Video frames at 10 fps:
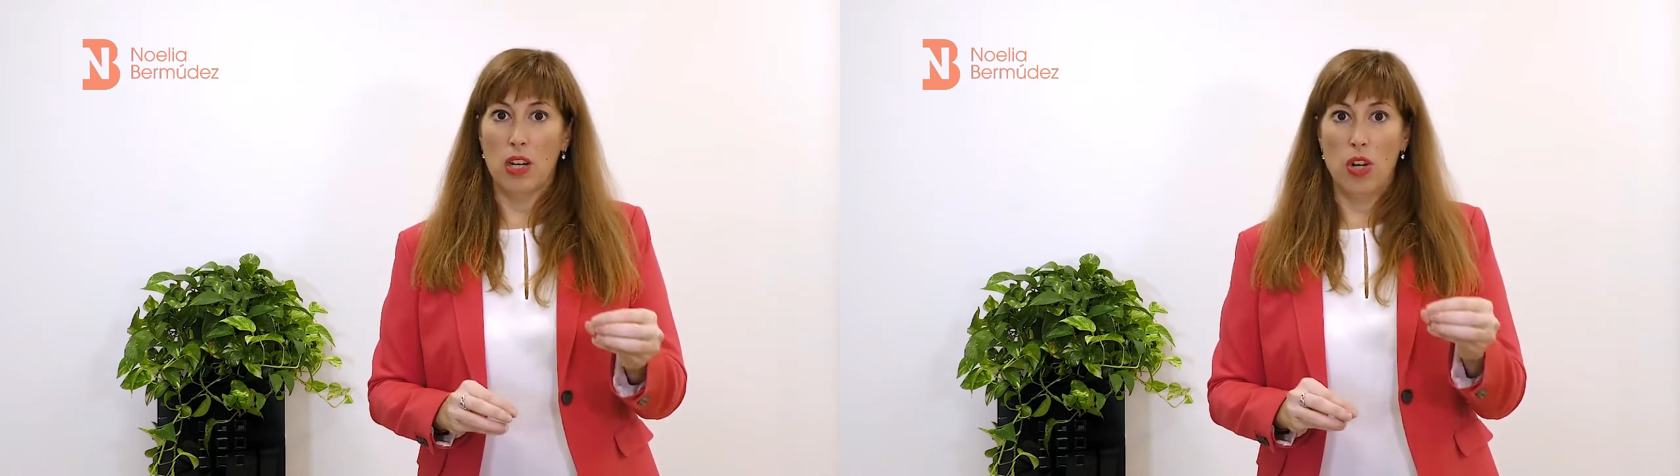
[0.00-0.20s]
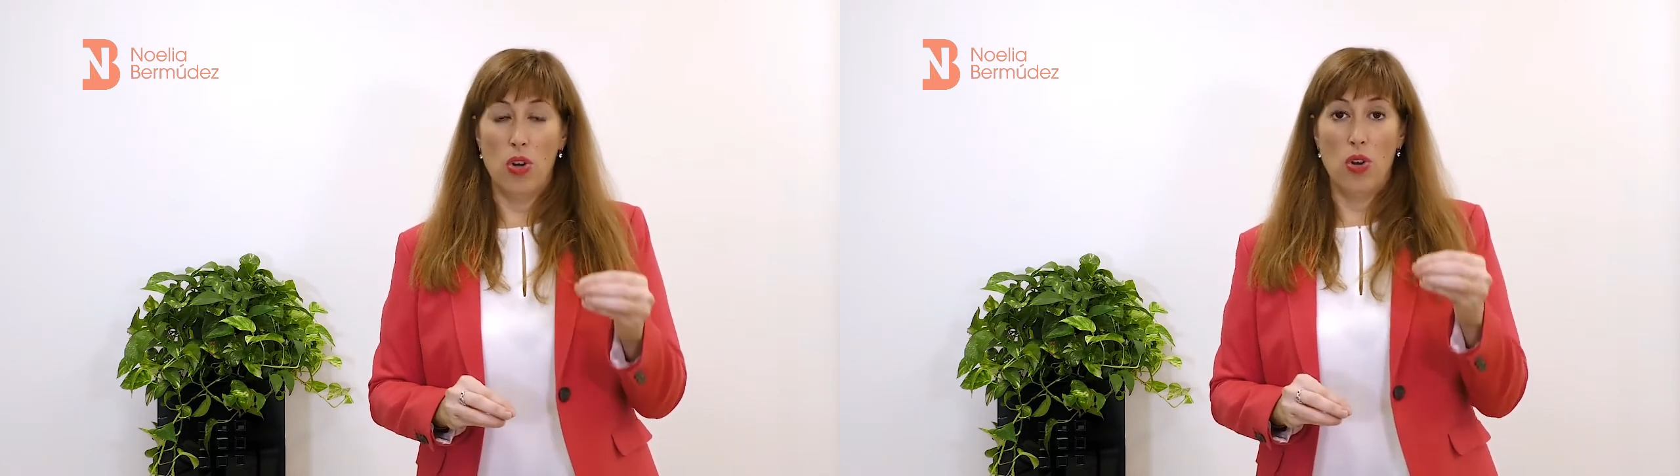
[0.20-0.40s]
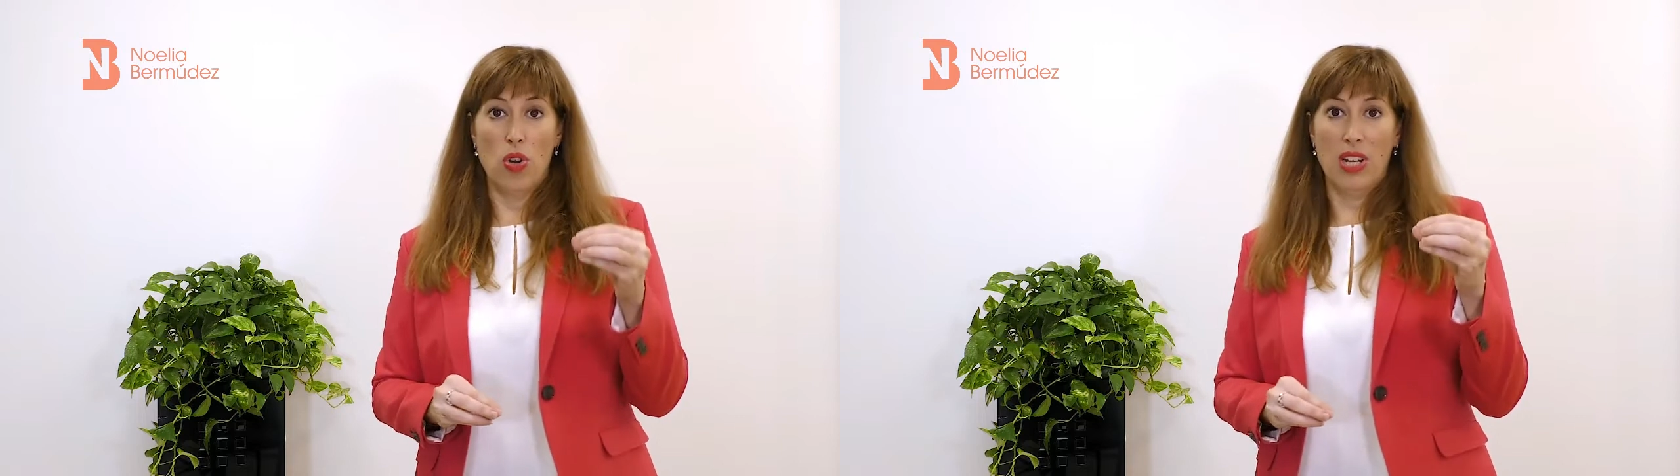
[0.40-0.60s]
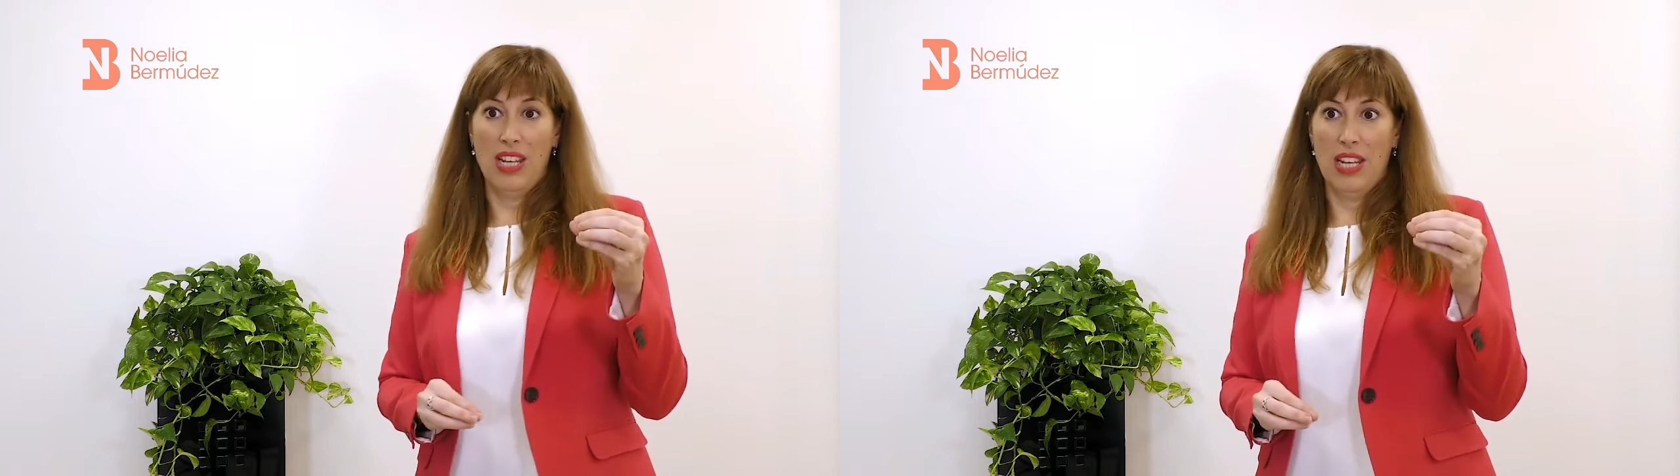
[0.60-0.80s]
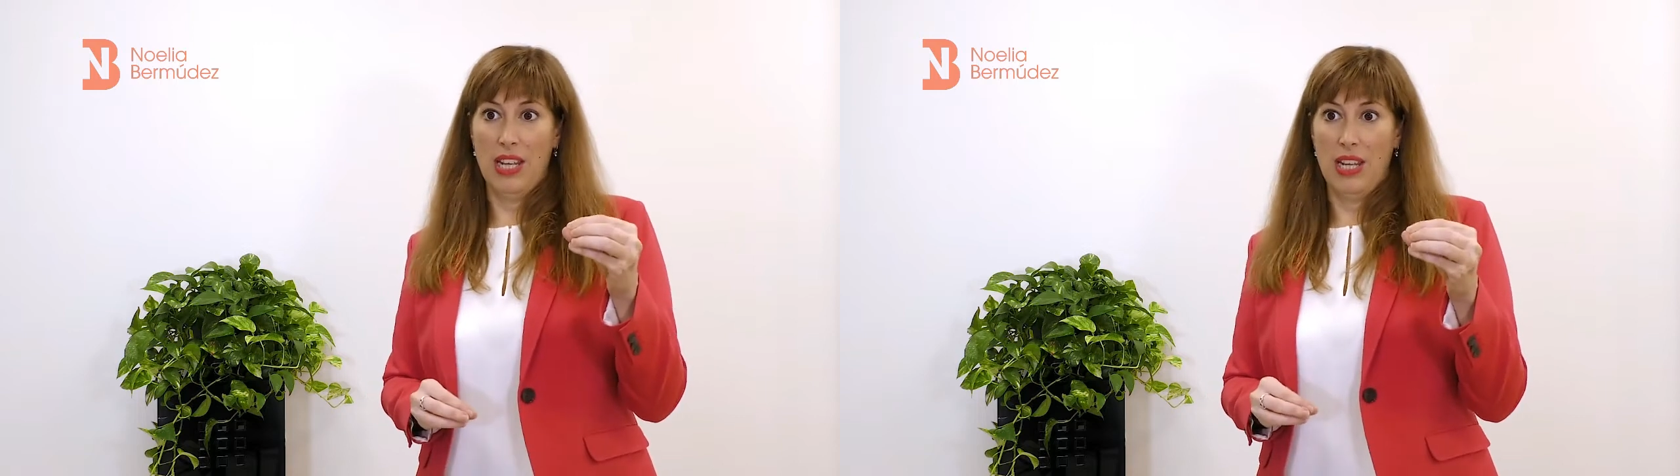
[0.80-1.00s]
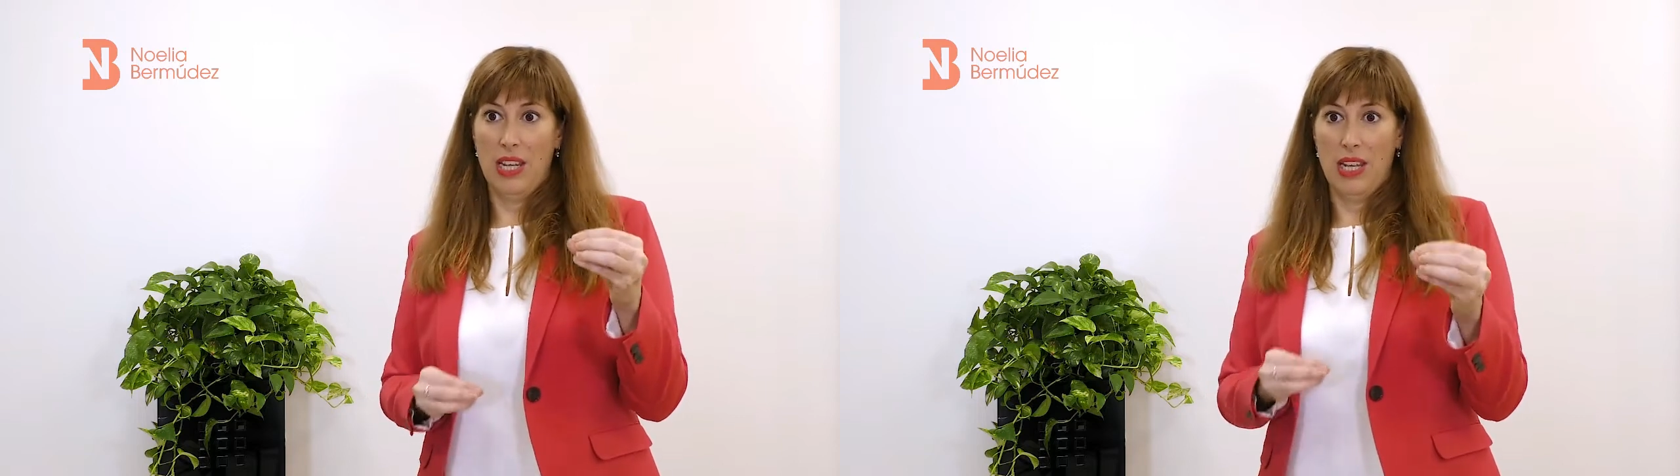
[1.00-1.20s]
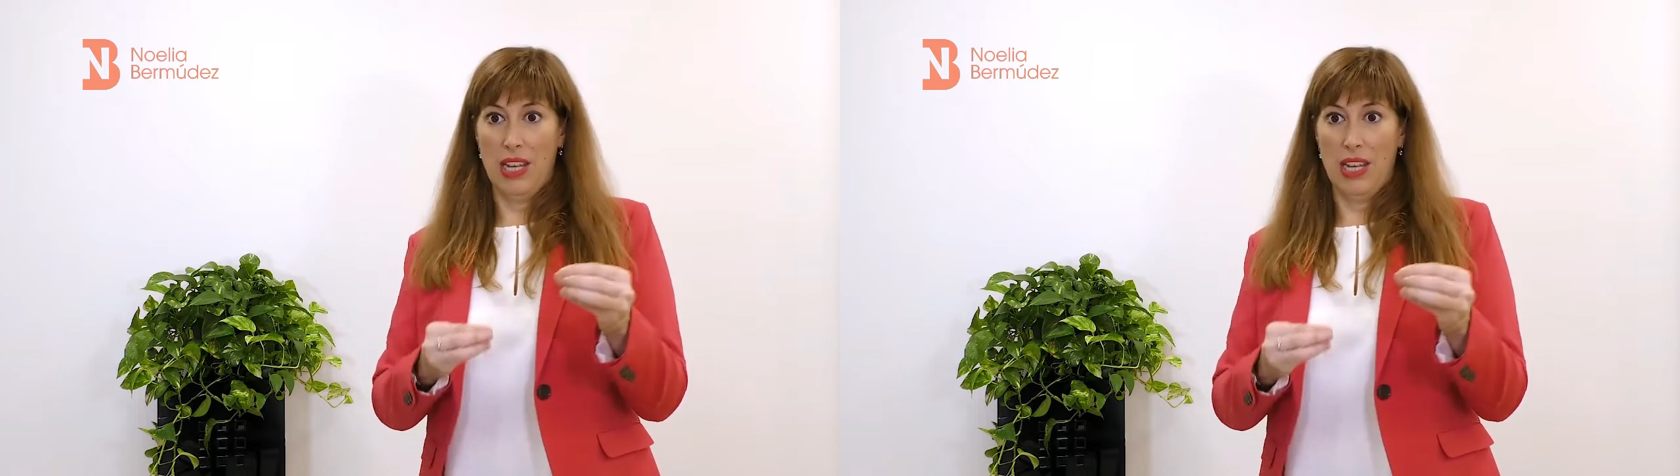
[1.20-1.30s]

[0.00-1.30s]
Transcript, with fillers: lo que,